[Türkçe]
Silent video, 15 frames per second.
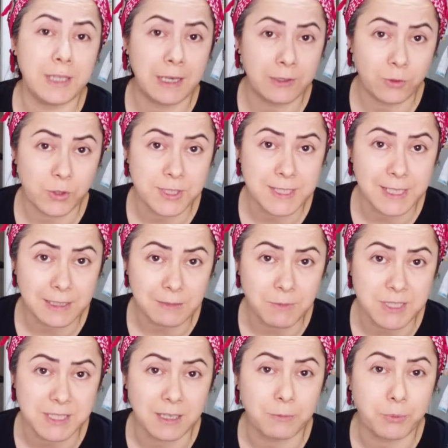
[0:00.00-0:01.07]
yelek gösterdim ya
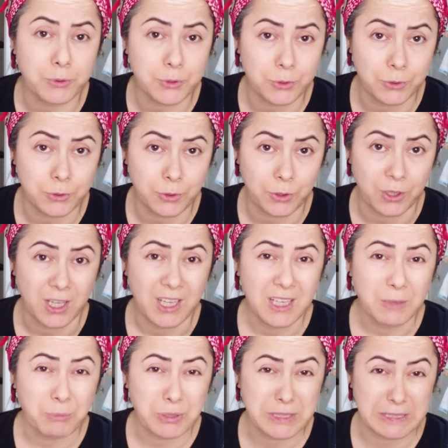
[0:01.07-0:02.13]
sana pütürlü,
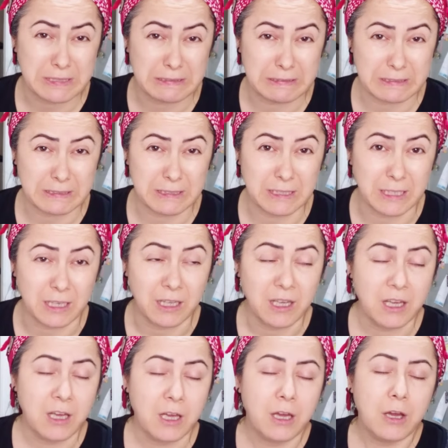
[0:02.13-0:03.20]
pıtırdıklı.
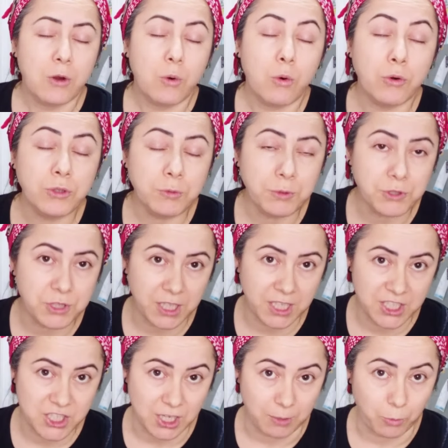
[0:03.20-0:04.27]
Onu
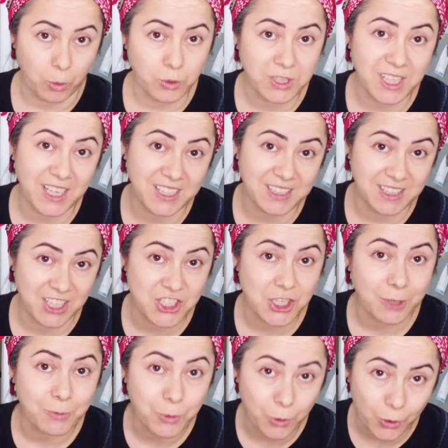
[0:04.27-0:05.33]
bitireceğim. Onu
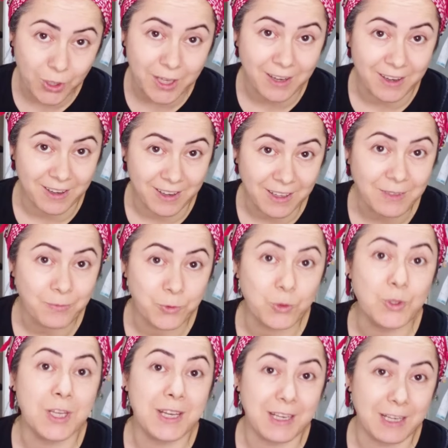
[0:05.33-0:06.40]
yayınlayacağım göya. Dün
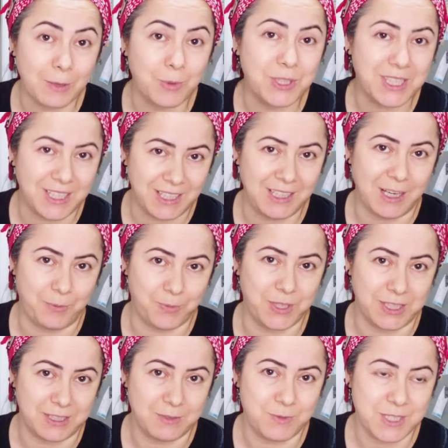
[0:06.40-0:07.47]
de reklamını iyi
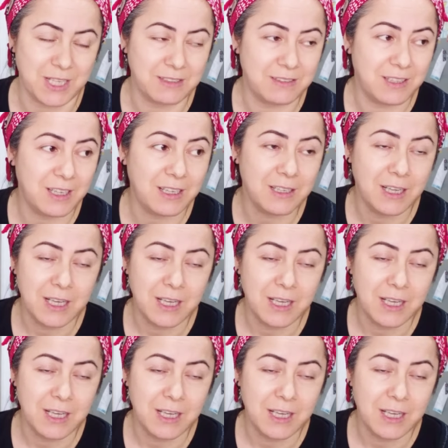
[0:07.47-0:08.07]
yaptıydım zaten.